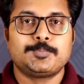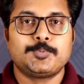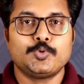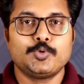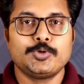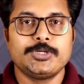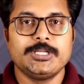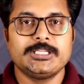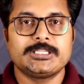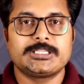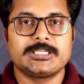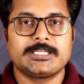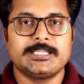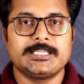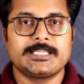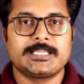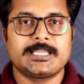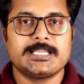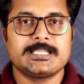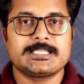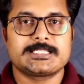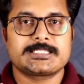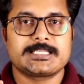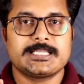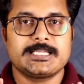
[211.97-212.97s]
पूरी
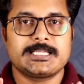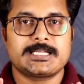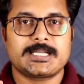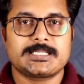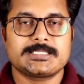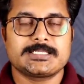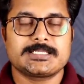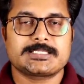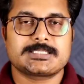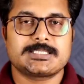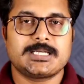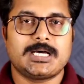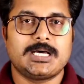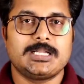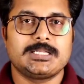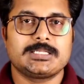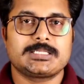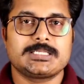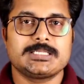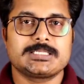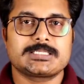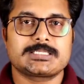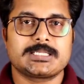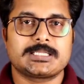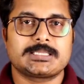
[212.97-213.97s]
तरीके से
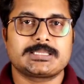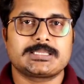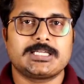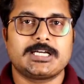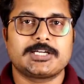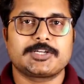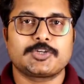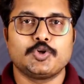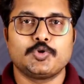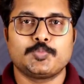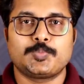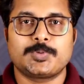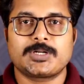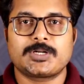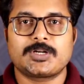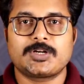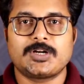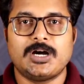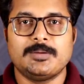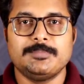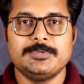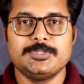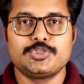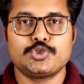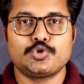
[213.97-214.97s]
राजस्थान की सत्ता के ऊपर
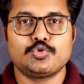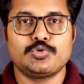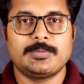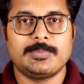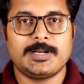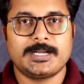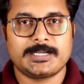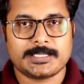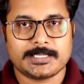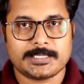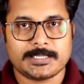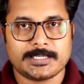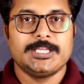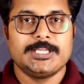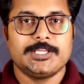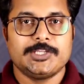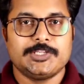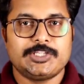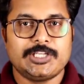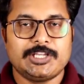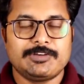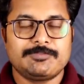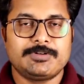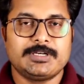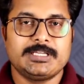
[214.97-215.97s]
काबिज हुए बैठे हैं
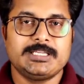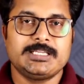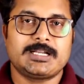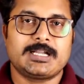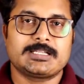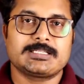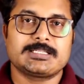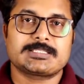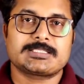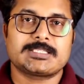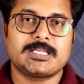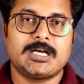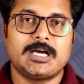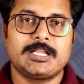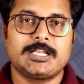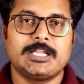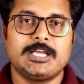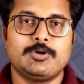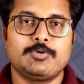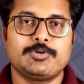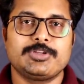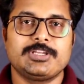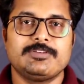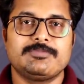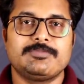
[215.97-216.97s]
ये वही राजस्थान
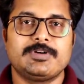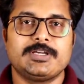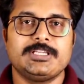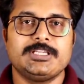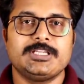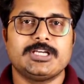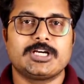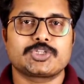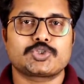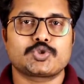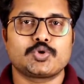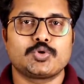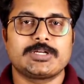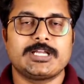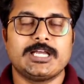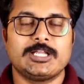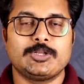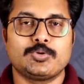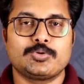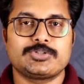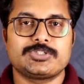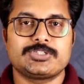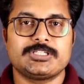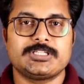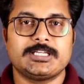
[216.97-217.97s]
है और ये वही अशोक
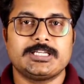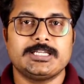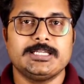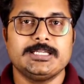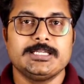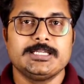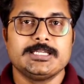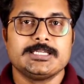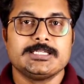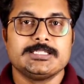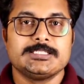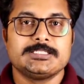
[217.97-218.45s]
गहलोत जी हैं